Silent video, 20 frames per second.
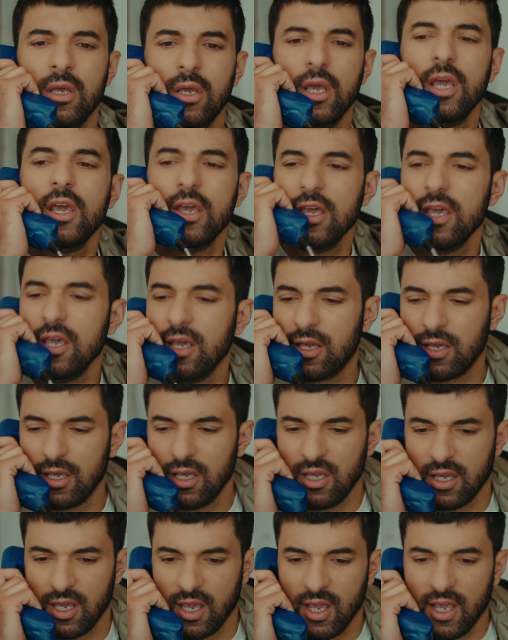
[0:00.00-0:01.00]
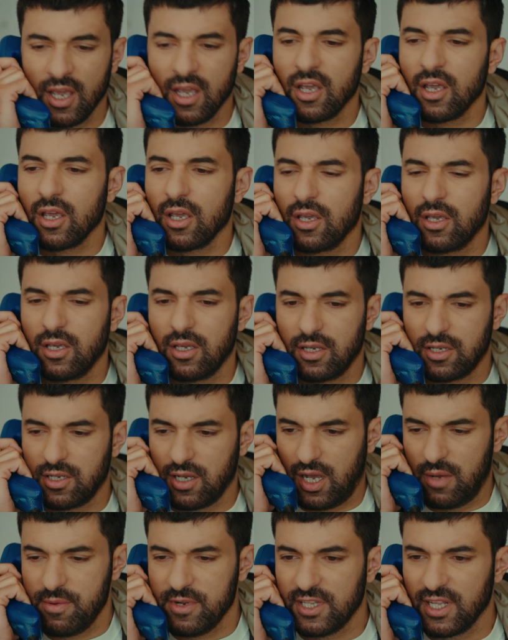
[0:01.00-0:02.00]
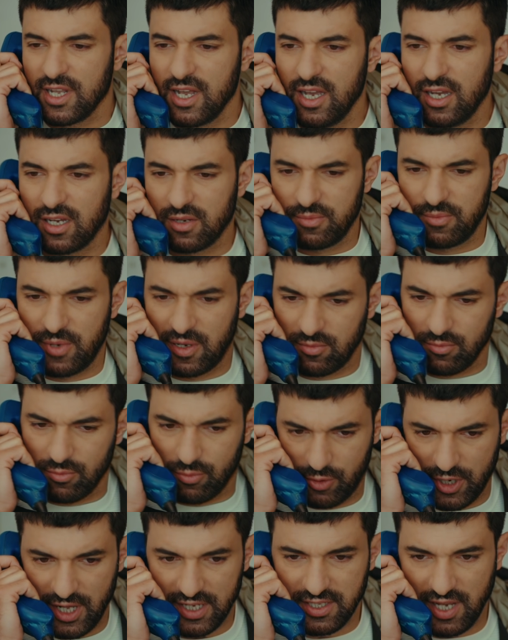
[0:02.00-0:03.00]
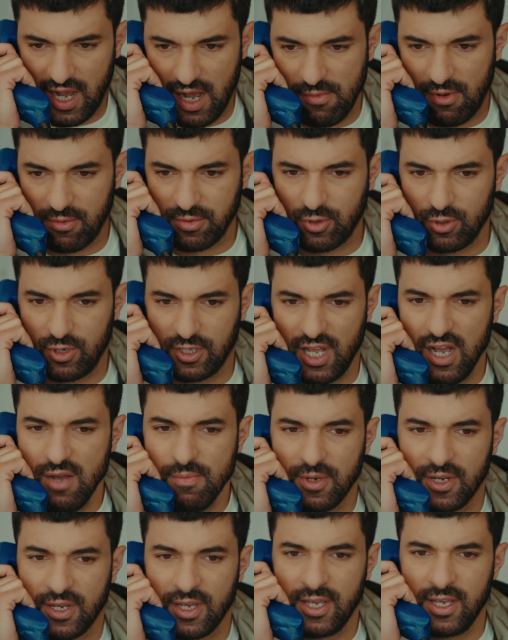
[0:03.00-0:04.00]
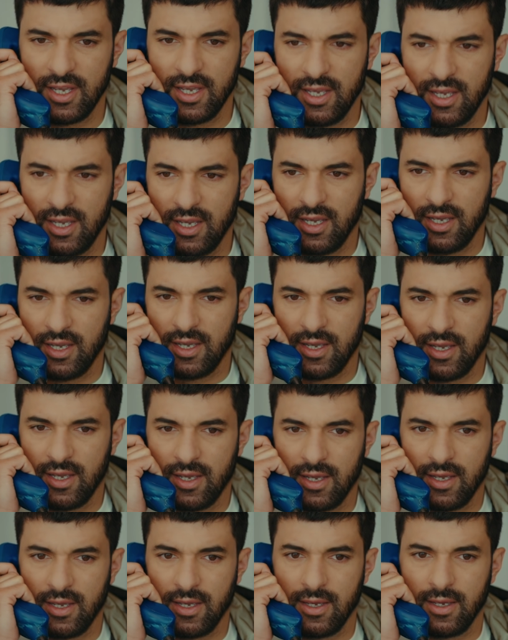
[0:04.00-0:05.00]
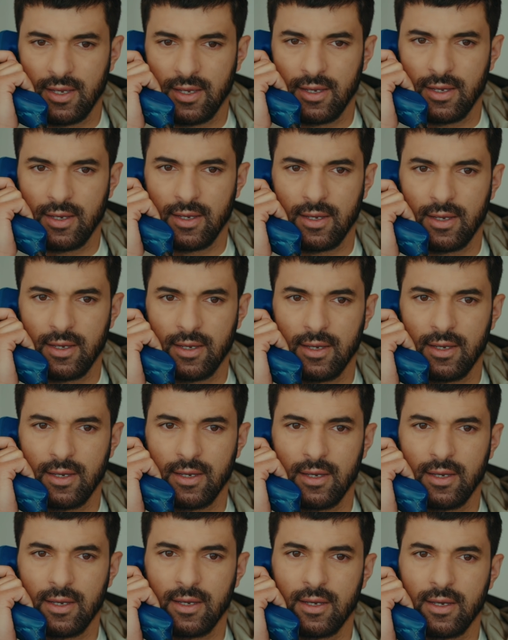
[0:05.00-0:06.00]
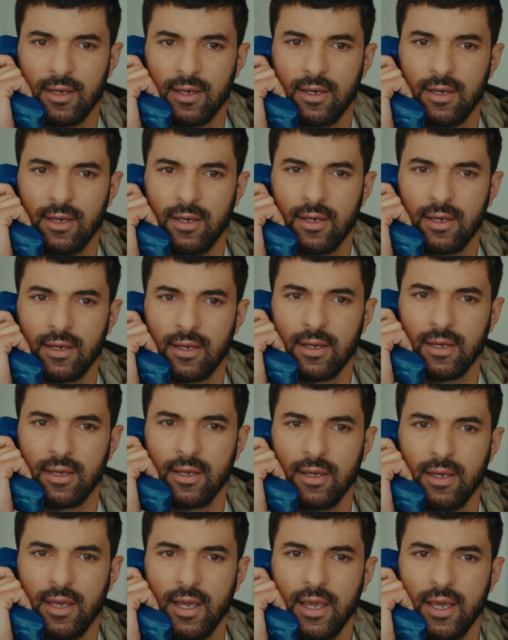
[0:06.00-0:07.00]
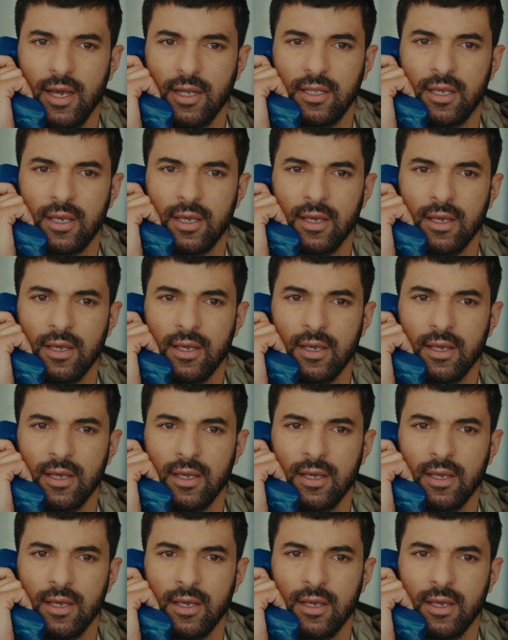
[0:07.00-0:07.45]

İyi iyi iyi. iyi haber edin ha ben buraya sığamam sonra tamam mı? Ya tamam efendim sen merak etme. İyi hadi.